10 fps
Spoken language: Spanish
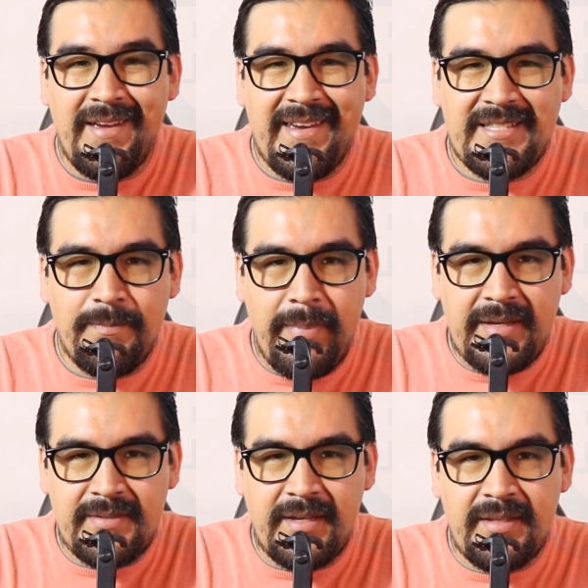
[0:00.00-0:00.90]
Es
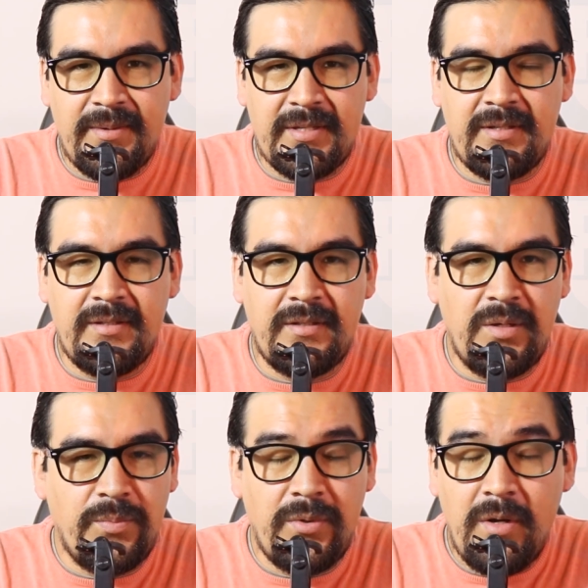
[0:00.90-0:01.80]
bastante, bastante
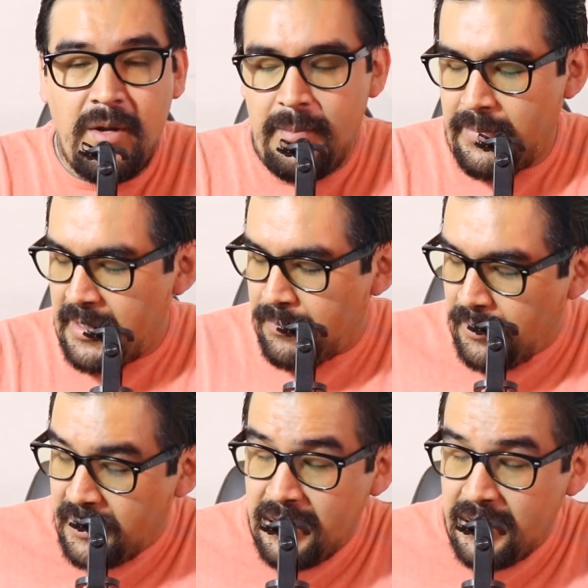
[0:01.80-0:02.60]
tiempo para poder